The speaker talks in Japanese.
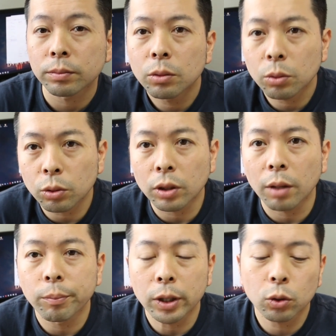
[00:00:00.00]
ということ
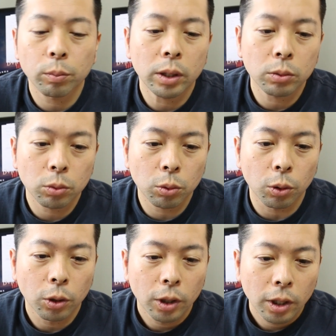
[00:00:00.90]
でまとめる
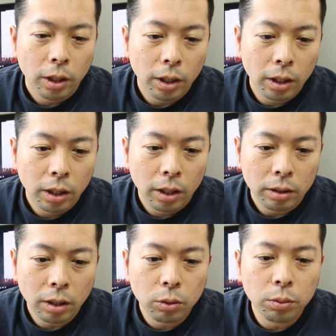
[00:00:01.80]
と、えー、